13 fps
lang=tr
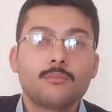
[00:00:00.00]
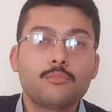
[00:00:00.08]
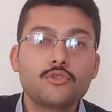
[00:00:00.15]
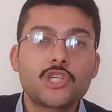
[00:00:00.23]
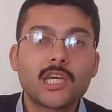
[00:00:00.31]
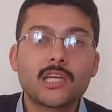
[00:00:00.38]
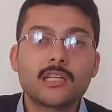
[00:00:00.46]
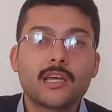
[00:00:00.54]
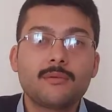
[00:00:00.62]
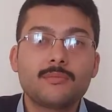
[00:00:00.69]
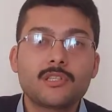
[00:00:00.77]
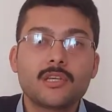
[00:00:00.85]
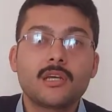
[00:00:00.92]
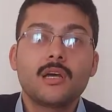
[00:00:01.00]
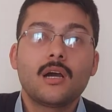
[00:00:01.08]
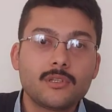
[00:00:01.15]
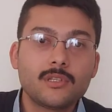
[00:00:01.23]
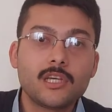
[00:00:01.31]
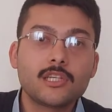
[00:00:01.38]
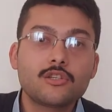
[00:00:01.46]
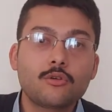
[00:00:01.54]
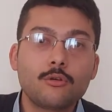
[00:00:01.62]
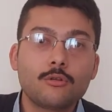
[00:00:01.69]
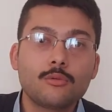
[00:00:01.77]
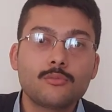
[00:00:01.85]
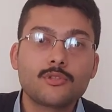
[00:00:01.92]
bu çekirdeğimizi yiyecek
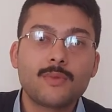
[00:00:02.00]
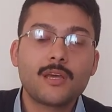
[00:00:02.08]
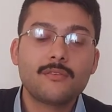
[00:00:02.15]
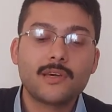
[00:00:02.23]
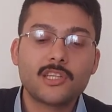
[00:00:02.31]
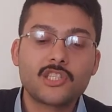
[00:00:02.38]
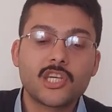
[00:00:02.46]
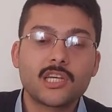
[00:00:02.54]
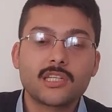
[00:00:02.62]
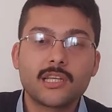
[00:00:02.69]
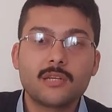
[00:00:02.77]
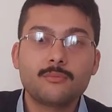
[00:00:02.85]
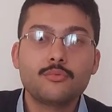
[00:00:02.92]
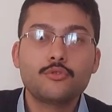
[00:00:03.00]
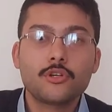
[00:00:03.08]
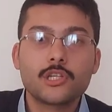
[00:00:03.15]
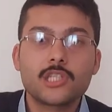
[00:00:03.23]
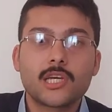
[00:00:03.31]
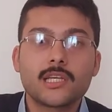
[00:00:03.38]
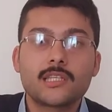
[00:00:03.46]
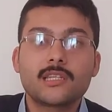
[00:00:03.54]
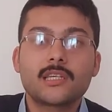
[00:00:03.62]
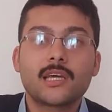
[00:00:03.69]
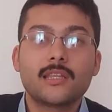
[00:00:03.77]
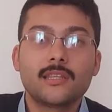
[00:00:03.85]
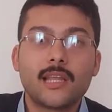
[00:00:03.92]
olduğumuz meyvenin çekirdeğini bu sürece
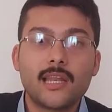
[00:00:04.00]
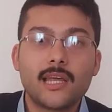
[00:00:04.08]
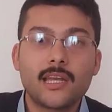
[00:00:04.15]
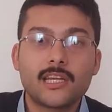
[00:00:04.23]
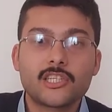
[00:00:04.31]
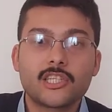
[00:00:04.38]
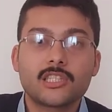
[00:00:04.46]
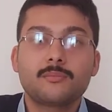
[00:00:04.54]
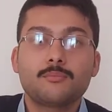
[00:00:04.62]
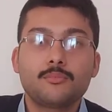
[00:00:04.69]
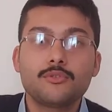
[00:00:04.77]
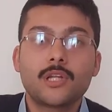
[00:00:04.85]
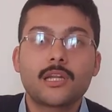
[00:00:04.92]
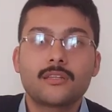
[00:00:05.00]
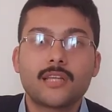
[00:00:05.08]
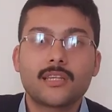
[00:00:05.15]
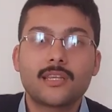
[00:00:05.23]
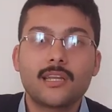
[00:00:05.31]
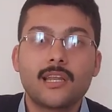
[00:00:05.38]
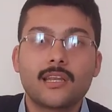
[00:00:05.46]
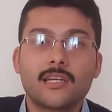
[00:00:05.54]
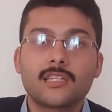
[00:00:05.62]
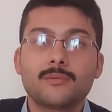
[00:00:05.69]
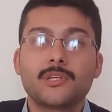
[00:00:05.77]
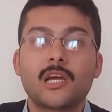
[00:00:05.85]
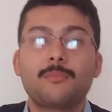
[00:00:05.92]
getirirken neler yaşadık? Bunların detaylı
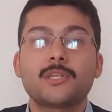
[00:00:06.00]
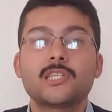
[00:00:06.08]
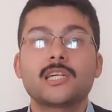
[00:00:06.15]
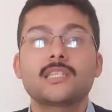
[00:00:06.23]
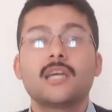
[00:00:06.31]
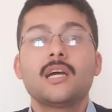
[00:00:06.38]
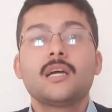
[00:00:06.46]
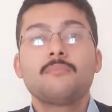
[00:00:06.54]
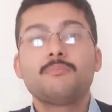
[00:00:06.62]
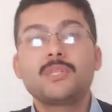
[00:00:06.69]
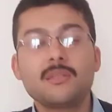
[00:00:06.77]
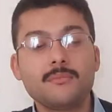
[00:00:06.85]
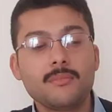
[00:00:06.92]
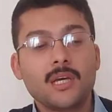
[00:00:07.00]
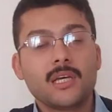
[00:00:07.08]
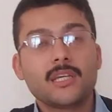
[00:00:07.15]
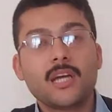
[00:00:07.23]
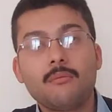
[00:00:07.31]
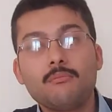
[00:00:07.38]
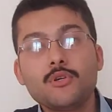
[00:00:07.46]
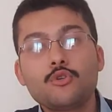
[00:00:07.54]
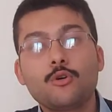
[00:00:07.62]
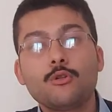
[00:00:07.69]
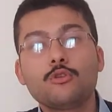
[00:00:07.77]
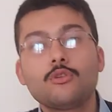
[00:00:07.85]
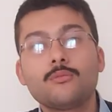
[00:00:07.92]
anlatımını yapacağız. Bizim yapmış
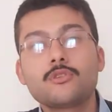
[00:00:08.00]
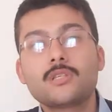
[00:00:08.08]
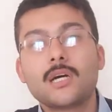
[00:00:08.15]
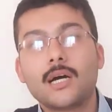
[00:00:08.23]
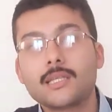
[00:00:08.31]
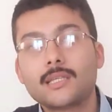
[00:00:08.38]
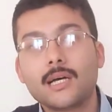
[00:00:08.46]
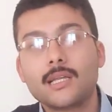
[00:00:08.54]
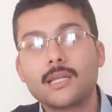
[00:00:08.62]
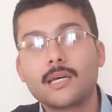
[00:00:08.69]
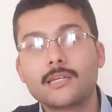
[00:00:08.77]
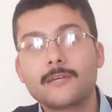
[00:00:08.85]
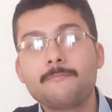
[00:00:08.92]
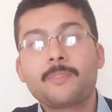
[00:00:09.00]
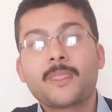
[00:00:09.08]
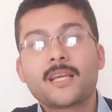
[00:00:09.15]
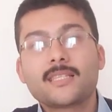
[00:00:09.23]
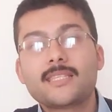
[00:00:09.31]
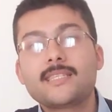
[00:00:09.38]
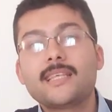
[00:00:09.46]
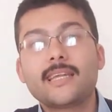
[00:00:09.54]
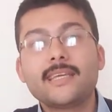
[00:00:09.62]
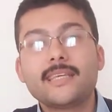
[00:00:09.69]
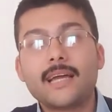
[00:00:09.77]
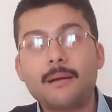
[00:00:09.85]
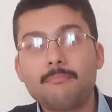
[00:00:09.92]
olduğumuz hataları
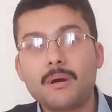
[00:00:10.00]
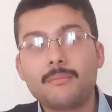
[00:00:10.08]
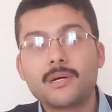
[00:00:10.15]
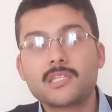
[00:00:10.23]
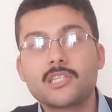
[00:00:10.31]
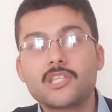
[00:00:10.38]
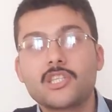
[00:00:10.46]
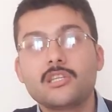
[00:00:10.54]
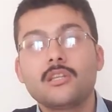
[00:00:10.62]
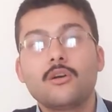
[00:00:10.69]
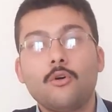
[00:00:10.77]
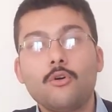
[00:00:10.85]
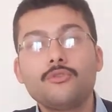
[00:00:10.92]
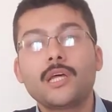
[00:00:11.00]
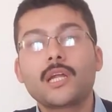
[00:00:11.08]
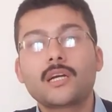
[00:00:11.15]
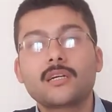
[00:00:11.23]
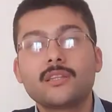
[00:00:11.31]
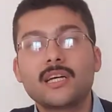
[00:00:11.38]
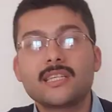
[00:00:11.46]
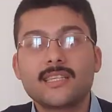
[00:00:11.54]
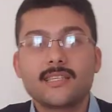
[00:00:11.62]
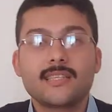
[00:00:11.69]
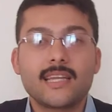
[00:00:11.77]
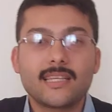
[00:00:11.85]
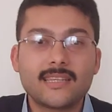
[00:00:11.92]
sizlerin yapmaması için onlar hakkında
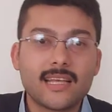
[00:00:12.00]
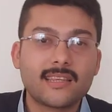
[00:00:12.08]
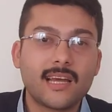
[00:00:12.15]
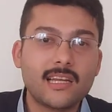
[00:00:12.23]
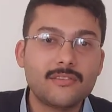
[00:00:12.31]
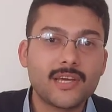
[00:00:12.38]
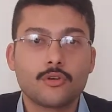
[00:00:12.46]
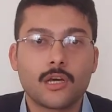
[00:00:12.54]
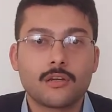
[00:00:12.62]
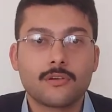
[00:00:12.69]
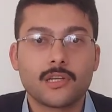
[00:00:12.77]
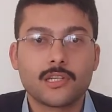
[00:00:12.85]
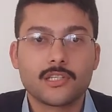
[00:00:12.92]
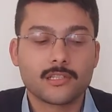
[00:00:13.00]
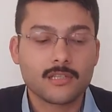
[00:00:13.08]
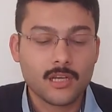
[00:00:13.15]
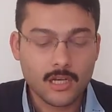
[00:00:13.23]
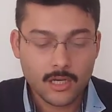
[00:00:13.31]
sizlere detaylı videolar vereceğiz.